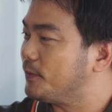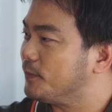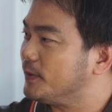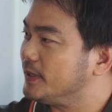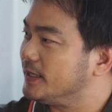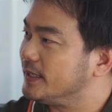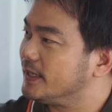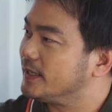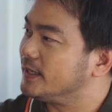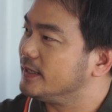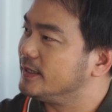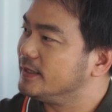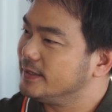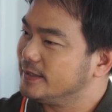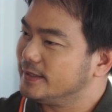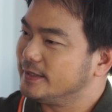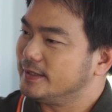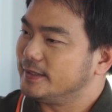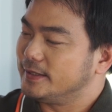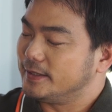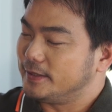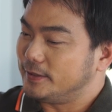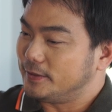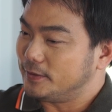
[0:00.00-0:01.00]
วันวันนี้
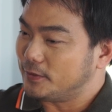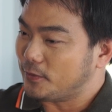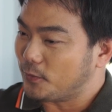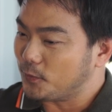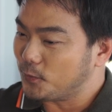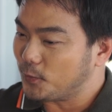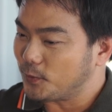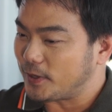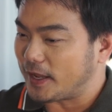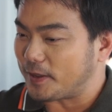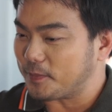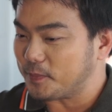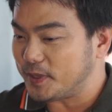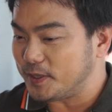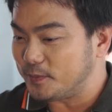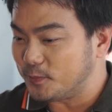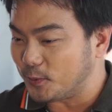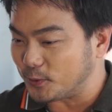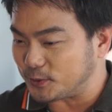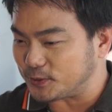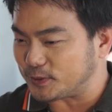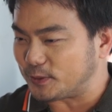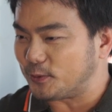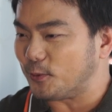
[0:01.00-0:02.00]
น้องโบนัสมีบ
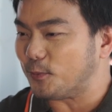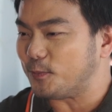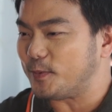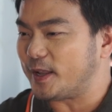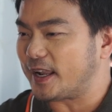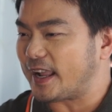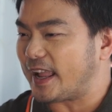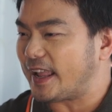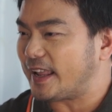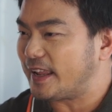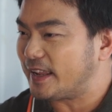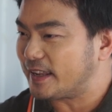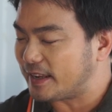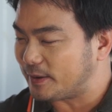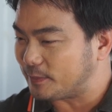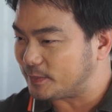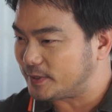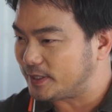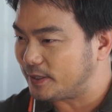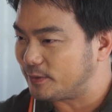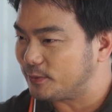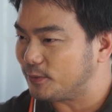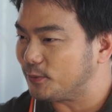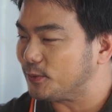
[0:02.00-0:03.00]
ทสรุปยังไงให้กับ
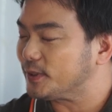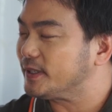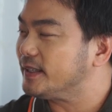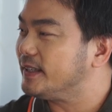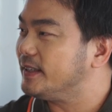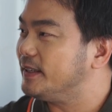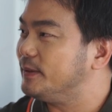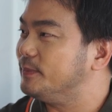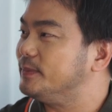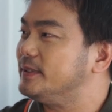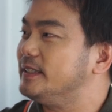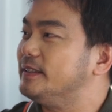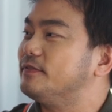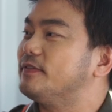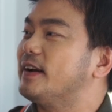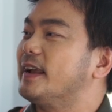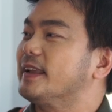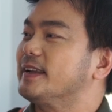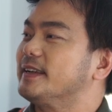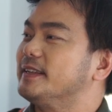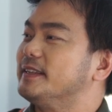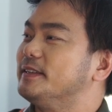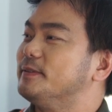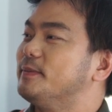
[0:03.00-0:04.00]
เจ้ารถ เอ็ม จี ไฟ
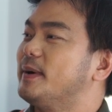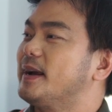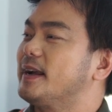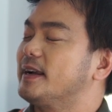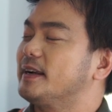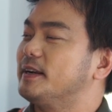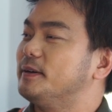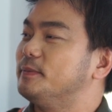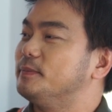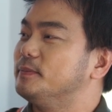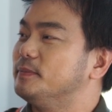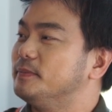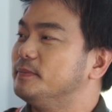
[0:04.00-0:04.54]
ว์ กันนี้บ้างครับ